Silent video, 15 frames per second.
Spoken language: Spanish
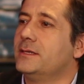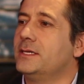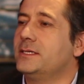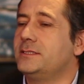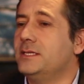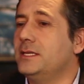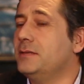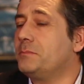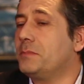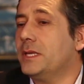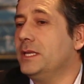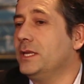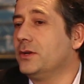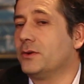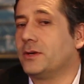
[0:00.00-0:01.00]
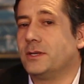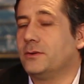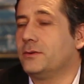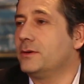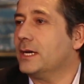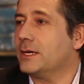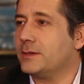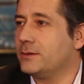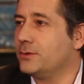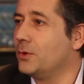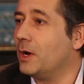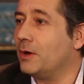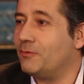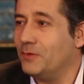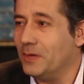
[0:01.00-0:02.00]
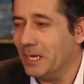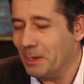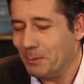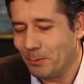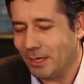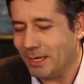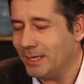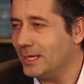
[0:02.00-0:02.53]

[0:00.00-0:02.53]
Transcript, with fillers: sin pedirnos que nos, nos, afiliemos a la